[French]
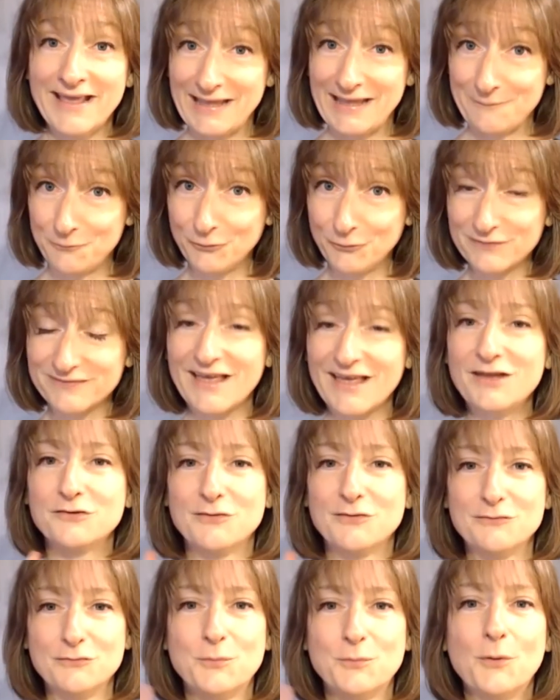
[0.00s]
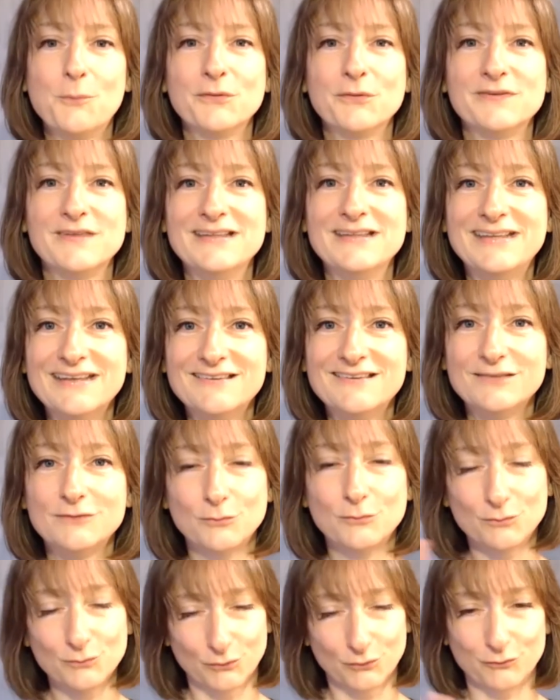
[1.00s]
Et pour ça, je vais vous proposer une
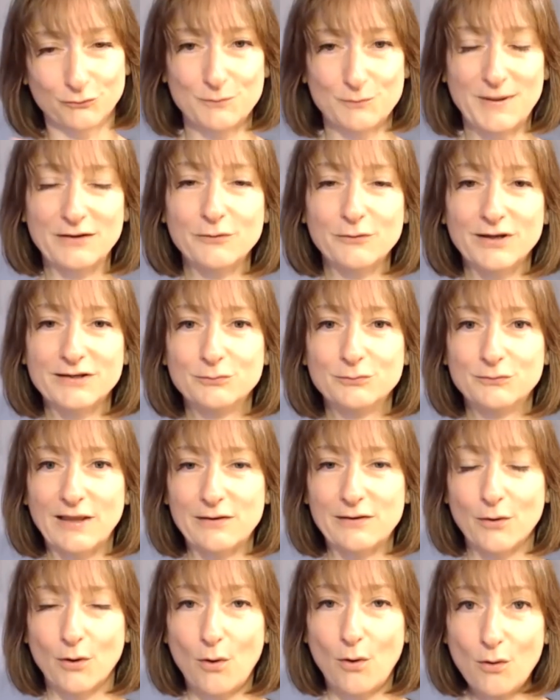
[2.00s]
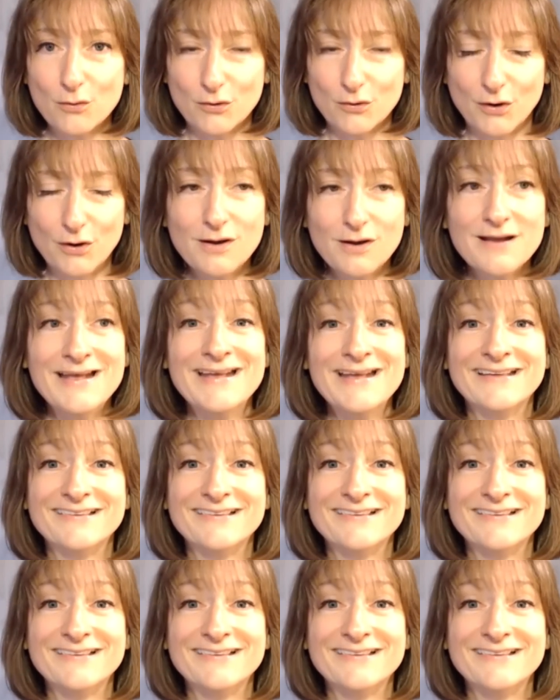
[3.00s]
question dont je vous parlerai tout à l'heure encore,